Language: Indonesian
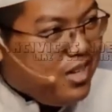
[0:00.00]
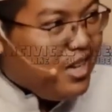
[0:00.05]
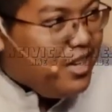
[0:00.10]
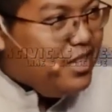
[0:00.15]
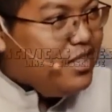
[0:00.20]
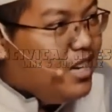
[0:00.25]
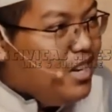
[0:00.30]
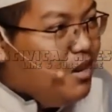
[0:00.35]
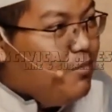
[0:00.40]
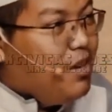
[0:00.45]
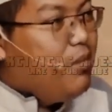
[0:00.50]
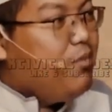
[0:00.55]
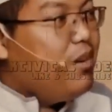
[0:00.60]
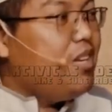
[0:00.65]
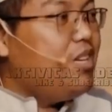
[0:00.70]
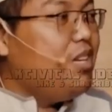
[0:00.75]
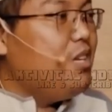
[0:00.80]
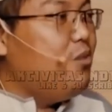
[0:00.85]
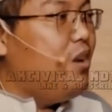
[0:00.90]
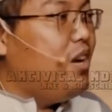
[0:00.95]
Sunan jaga,
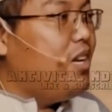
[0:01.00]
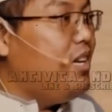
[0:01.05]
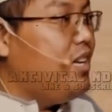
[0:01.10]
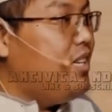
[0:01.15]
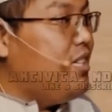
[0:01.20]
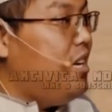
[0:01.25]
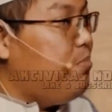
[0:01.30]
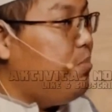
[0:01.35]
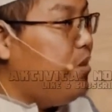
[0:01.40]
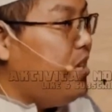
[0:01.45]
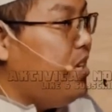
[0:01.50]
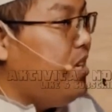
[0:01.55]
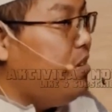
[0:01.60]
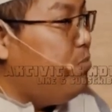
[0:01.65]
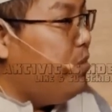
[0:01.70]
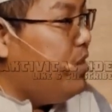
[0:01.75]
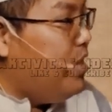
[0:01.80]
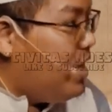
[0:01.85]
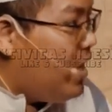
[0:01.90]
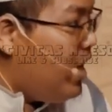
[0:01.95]
bagaimana jadi wali? Dia
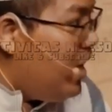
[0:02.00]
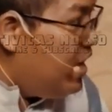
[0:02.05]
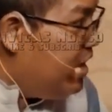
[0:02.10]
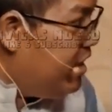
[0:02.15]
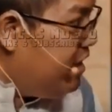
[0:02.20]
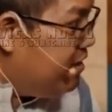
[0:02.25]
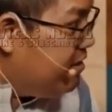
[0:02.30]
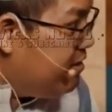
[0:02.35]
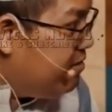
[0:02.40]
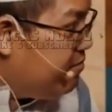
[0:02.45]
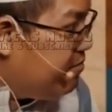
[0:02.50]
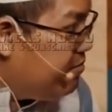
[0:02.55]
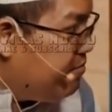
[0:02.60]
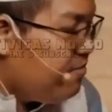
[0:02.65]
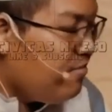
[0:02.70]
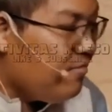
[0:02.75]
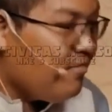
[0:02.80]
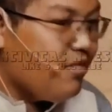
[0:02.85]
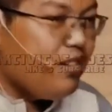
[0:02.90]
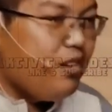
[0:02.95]
pergi ke pinggir kali,
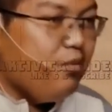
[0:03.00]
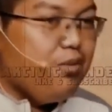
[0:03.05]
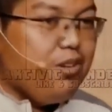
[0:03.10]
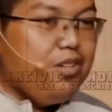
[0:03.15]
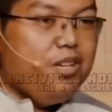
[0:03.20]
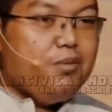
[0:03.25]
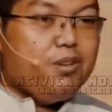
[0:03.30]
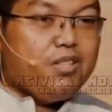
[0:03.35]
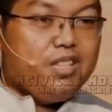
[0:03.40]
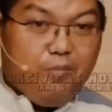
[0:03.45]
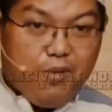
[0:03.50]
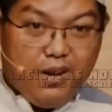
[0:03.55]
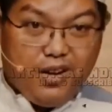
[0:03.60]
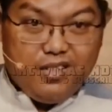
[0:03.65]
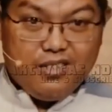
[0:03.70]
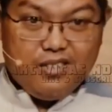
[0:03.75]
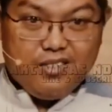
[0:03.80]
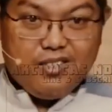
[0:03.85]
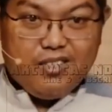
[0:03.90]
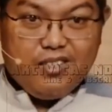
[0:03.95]
kemudian dia
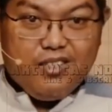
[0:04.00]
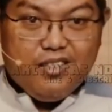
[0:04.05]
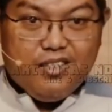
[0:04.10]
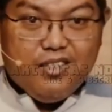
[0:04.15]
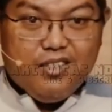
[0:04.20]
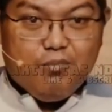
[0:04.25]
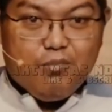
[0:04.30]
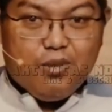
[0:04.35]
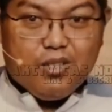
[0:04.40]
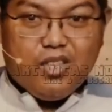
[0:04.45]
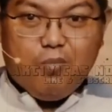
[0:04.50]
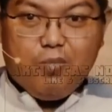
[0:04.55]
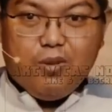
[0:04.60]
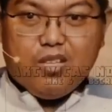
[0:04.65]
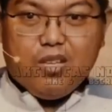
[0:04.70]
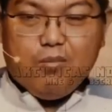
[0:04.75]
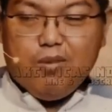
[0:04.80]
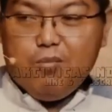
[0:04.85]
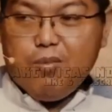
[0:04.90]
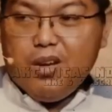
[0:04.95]
bertapa kan?
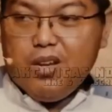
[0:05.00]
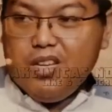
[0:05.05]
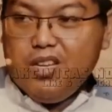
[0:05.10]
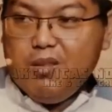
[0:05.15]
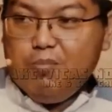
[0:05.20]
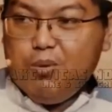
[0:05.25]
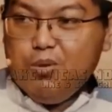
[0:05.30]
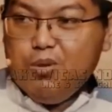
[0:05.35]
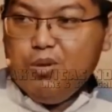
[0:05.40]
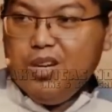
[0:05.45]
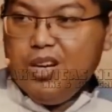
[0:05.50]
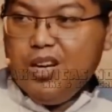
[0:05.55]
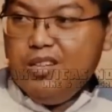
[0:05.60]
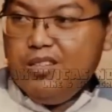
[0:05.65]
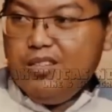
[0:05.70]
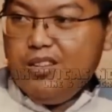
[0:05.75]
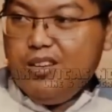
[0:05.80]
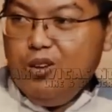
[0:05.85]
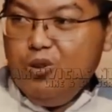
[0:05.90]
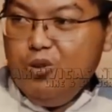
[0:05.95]
Bertapa sampai badannya
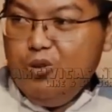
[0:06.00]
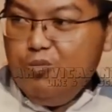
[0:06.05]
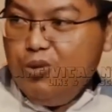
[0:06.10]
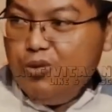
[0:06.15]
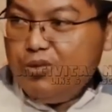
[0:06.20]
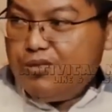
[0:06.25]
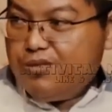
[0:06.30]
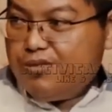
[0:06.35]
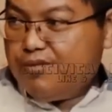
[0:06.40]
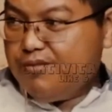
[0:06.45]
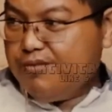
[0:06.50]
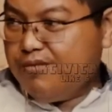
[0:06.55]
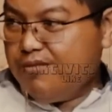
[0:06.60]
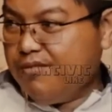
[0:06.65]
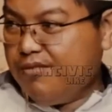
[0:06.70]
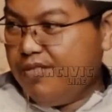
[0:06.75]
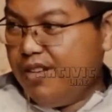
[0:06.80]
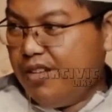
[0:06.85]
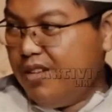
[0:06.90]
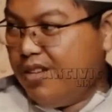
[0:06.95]
penuh dengan lumut.
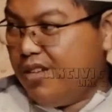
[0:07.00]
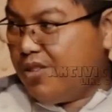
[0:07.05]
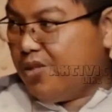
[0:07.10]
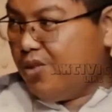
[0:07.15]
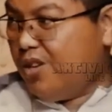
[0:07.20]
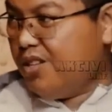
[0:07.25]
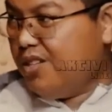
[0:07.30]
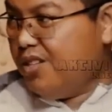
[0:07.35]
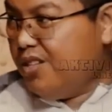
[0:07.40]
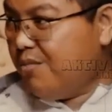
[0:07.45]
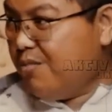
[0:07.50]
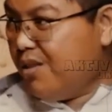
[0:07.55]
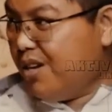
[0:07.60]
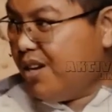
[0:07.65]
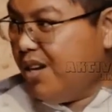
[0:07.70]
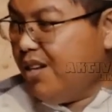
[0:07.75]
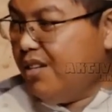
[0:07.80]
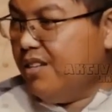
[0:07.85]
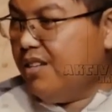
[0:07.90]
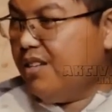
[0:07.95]
Dia tidak sholat,
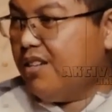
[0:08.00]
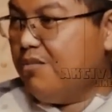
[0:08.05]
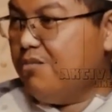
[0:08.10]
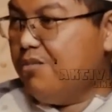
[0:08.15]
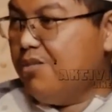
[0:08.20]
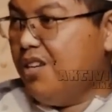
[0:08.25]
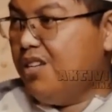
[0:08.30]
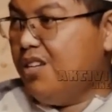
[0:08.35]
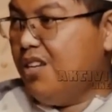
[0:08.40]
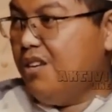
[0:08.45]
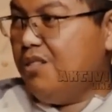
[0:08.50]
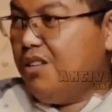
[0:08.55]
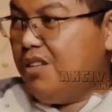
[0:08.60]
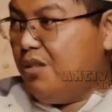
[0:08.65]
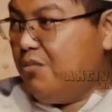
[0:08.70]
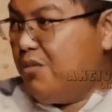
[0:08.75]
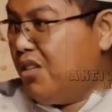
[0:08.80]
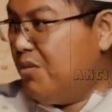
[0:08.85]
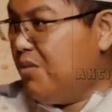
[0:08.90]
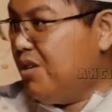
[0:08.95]
tidak makan, kemudian
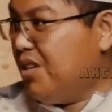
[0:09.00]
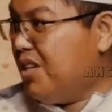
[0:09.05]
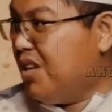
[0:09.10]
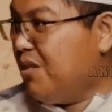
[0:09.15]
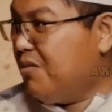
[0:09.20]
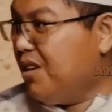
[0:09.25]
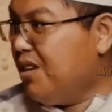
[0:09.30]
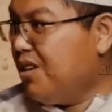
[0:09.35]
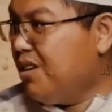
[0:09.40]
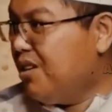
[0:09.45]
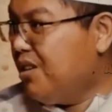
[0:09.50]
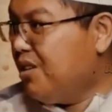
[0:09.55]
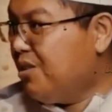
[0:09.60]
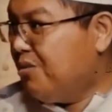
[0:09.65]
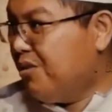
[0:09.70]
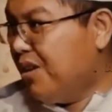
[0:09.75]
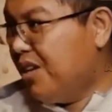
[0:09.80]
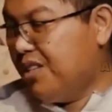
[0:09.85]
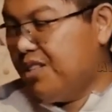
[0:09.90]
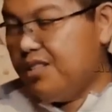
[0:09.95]
dia tiba-tiba jadi apa?
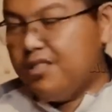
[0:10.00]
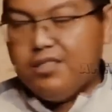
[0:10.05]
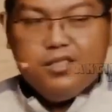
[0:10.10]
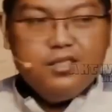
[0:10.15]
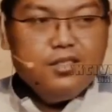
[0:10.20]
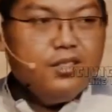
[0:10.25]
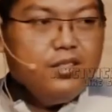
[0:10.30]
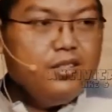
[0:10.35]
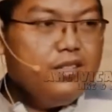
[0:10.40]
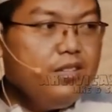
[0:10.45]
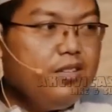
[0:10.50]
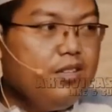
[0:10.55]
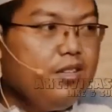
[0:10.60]
Wali.